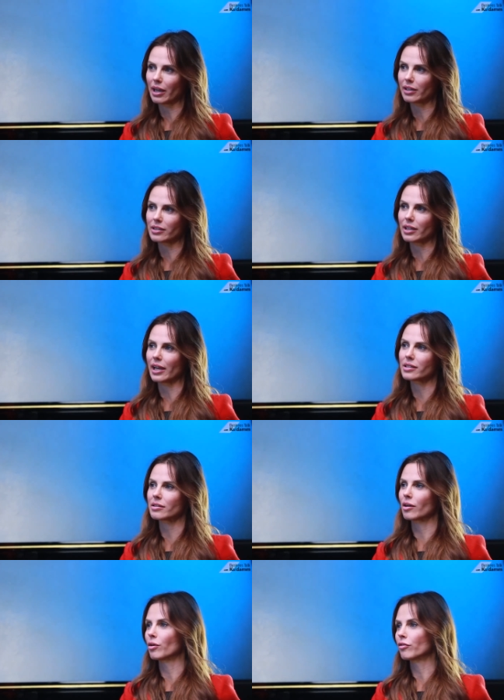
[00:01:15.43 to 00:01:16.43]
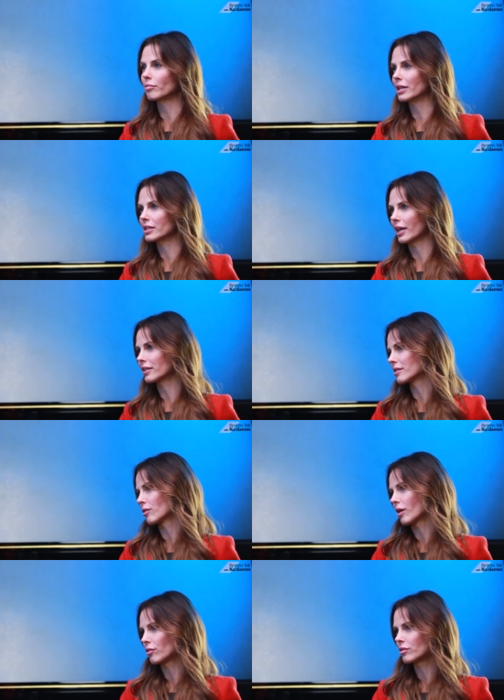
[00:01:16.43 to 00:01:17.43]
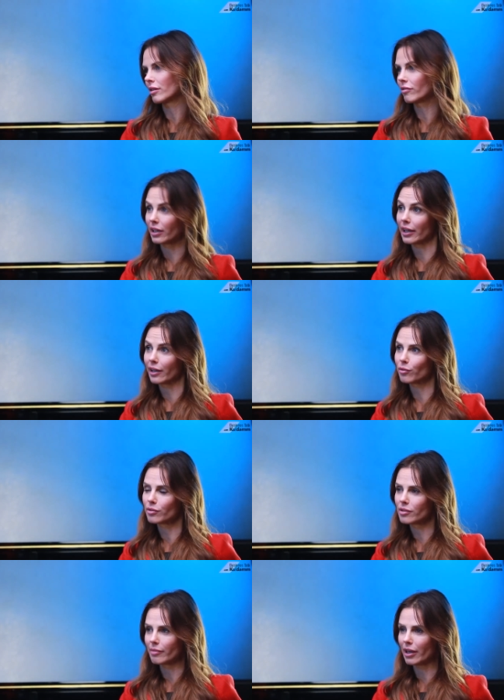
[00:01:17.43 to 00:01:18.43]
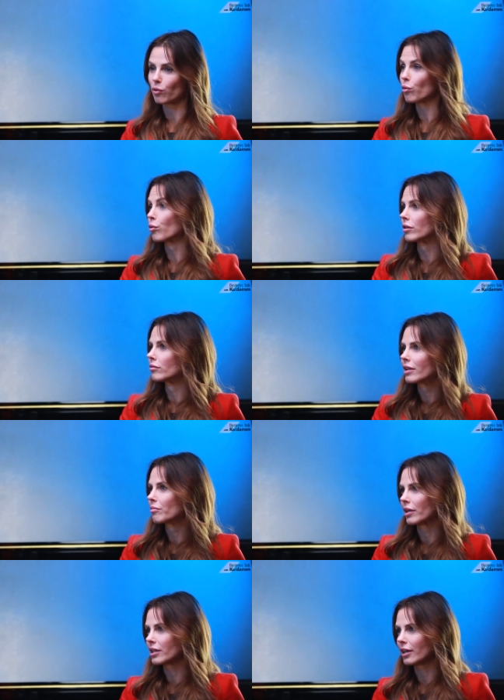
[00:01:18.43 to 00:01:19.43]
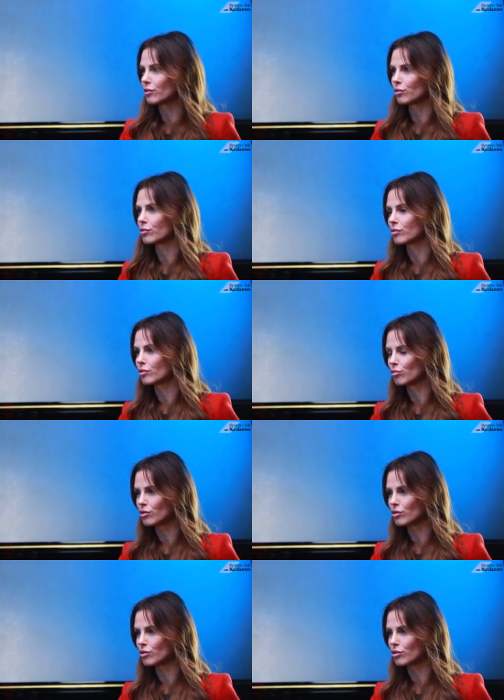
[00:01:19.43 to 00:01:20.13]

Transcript: machen. Das heißt, oftmals reicht es auch aus, eine Verkleinerung zu machen, ohne Implantate nutzen zu